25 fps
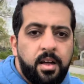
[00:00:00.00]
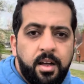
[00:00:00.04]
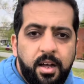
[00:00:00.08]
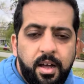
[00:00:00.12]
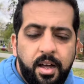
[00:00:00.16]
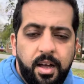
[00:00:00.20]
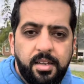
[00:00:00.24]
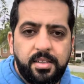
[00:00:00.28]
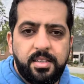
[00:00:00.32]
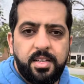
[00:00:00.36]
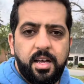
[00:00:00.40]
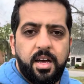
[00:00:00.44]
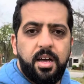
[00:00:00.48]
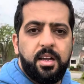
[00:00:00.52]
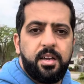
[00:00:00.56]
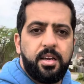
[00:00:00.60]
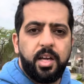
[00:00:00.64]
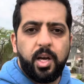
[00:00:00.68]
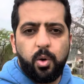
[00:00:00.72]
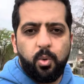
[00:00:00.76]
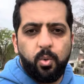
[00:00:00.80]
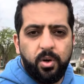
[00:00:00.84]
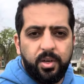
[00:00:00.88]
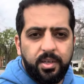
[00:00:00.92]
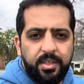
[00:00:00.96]
هذا
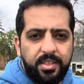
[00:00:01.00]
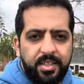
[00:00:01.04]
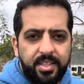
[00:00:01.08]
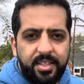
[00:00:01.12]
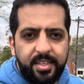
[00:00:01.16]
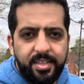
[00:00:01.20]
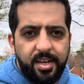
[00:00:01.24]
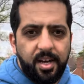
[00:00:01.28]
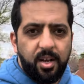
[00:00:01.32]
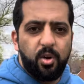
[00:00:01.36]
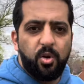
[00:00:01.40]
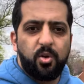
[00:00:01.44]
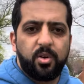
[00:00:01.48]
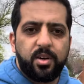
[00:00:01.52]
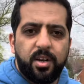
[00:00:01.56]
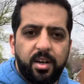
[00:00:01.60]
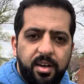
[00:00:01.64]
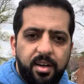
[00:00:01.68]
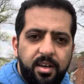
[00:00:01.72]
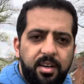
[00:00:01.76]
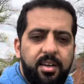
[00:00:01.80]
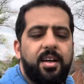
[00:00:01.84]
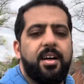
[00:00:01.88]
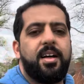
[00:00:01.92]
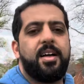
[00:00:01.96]
الاخواني هي لونجلي
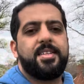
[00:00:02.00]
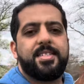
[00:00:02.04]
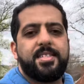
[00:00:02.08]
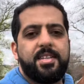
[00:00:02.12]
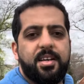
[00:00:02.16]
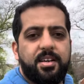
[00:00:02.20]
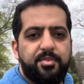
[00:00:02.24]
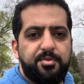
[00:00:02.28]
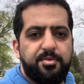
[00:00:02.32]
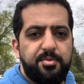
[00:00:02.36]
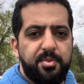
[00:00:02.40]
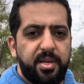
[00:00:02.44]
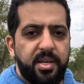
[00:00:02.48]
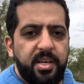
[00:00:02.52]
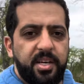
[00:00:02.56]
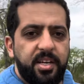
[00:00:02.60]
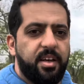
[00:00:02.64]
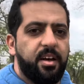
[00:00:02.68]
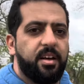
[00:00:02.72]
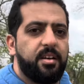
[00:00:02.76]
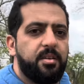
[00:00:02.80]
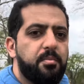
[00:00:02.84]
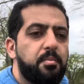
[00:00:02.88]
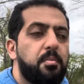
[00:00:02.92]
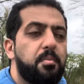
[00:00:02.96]
اللي خاصك في
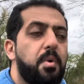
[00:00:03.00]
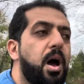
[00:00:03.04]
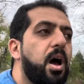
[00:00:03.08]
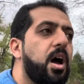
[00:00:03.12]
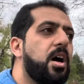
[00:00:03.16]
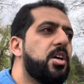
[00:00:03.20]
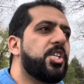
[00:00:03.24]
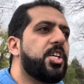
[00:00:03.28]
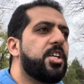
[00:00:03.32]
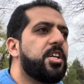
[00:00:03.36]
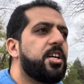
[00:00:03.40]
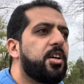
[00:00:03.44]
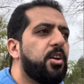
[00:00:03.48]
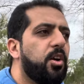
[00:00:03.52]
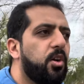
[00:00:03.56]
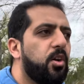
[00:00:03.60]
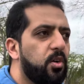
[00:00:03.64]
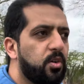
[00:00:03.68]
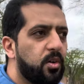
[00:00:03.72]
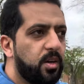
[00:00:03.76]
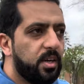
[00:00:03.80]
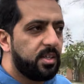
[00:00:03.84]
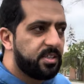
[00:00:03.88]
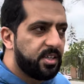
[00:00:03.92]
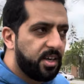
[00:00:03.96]
ميريكان ماشي ديك
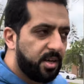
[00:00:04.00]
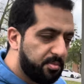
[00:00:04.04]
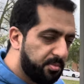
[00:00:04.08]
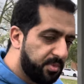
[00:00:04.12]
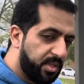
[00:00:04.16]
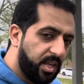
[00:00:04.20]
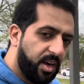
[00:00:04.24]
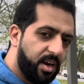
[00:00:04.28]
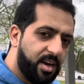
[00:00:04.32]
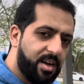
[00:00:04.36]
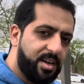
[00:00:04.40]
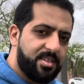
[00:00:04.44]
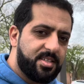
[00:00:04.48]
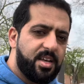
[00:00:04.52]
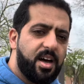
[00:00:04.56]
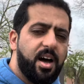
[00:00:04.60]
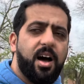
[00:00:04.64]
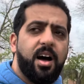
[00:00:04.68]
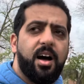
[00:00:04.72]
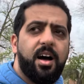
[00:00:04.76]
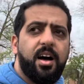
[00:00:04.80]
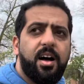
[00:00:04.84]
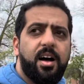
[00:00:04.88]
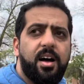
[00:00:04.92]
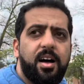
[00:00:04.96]
لونجلي ديال
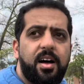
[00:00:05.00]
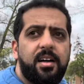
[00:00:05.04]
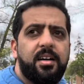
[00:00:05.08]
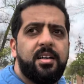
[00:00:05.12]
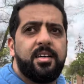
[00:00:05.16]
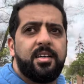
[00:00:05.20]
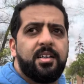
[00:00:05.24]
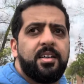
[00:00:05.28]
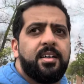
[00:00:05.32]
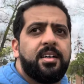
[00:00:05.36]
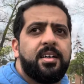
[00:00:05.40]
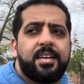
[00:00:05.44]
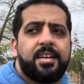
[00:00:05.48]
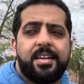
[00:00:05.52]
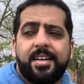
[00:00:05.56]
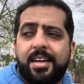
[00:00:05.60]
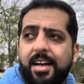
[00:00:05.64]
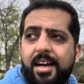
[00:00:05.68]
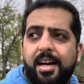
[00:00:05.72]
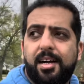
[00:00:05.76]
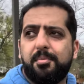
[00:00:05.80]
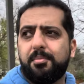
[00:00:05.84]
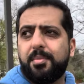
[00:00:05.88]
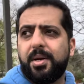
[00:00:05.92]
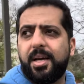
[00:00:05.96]
المدرسه
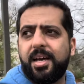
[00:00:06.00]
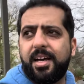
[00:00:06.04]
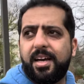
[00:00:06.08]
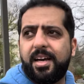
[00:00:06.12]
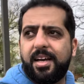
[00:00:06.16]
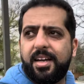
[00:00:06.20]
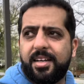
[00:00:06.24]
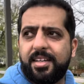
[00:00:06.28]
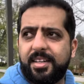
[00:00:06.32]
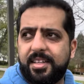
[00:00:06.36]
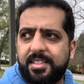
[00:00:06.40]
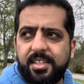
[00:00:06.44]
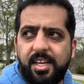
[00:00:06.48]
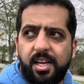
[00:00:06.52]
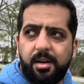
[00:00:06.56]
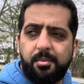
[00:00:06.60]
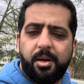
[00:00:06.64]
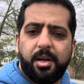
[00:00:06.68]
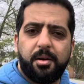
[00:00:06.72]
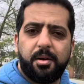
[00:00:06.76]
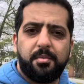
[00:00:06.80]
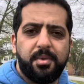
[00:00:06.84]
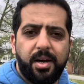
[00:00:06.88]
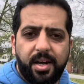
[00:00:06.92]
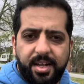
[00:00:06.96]
غرامير ديك
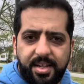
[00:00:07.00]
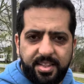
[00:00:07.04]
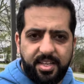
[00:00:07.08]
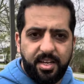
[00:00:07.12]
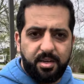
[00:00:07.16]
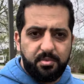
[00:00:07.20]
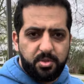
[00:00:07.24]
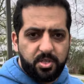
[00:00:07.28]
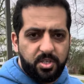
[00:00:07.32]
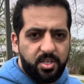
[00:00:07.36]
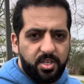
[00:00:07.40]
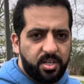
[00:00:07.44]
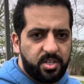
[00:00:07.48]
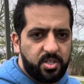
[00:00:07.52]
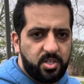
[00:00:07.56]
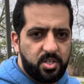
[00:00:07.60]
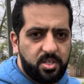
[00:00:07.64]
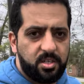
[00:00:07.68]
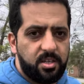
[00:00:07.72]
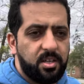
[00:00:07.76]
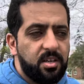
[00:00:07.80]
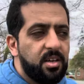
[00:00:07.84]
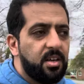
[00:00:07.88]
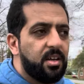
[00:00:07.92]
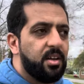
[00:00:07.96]
التخربيق ما خدامش داكشي
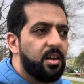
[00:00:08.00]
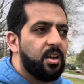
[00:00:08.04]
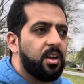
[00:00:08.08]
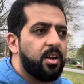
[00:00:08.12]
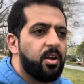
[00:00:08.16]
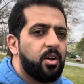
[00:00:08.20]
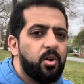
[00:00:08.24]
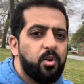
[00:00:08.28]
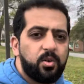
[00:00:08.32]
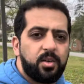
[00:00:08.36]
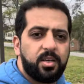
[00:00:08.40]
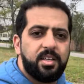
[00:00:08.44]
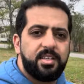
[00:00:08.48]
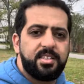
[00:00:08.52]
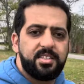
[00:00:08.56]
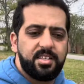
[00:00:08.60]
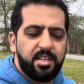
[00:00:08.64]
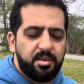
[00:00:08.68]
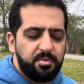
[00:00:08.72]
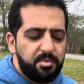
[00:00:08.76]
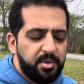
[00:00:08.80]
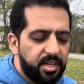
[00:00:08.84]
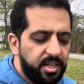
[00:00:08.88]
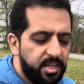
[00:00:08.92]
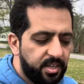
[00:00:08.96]
لونجلي ديال
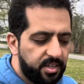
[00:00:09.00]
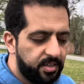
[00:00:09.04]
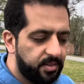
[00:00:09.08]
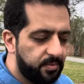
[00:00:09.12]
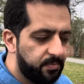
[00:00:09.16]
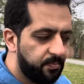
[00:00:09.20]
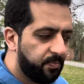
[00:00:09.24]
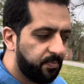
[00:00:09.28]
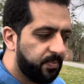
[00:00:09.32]
ميريكان